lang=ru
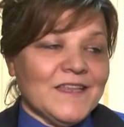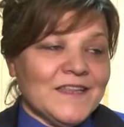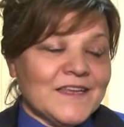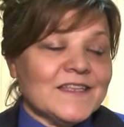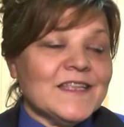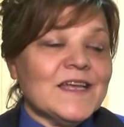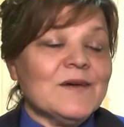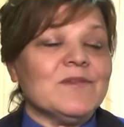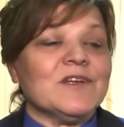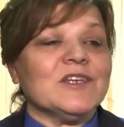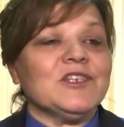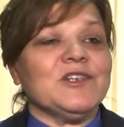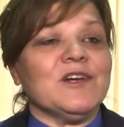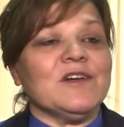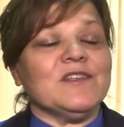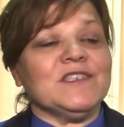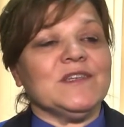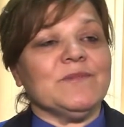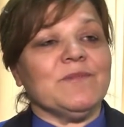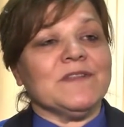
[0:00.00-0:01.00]
Иногда
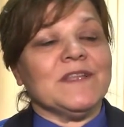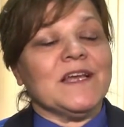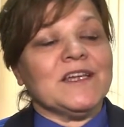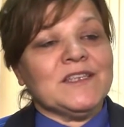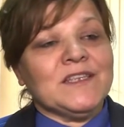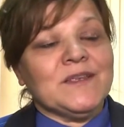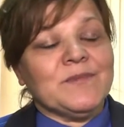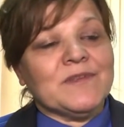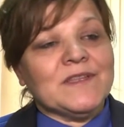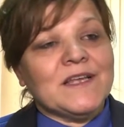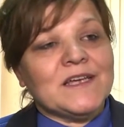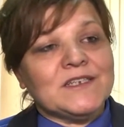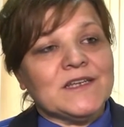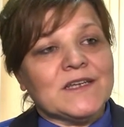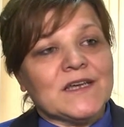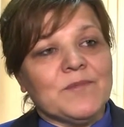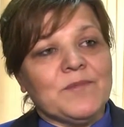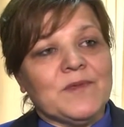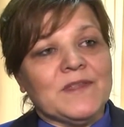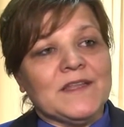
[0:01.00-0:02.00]
обращаются не по
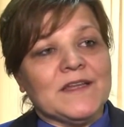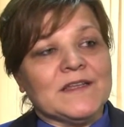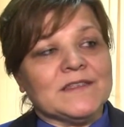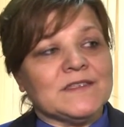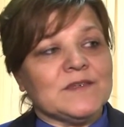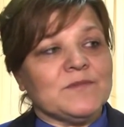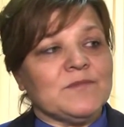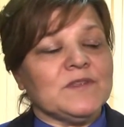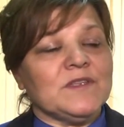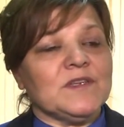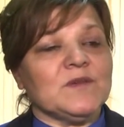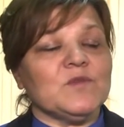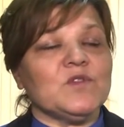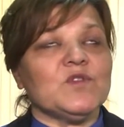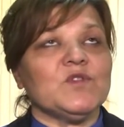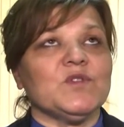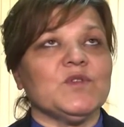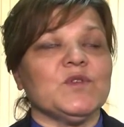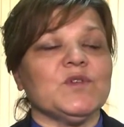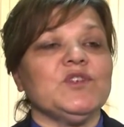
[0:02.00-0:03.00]
нашей компетенции,
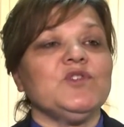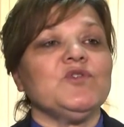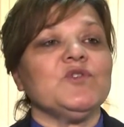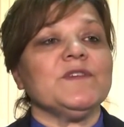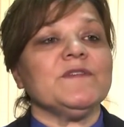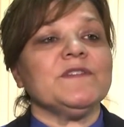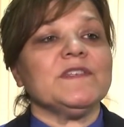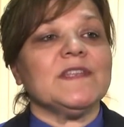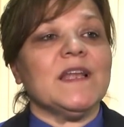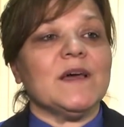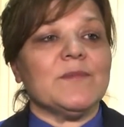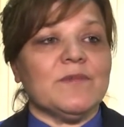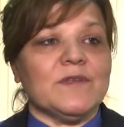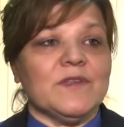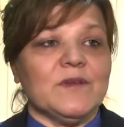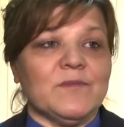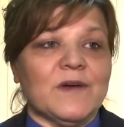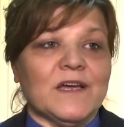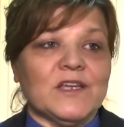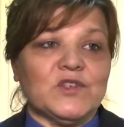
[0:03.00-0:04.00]
потому что еще не всегда
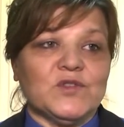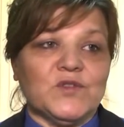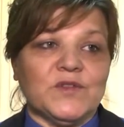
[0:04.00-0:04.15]
понимают,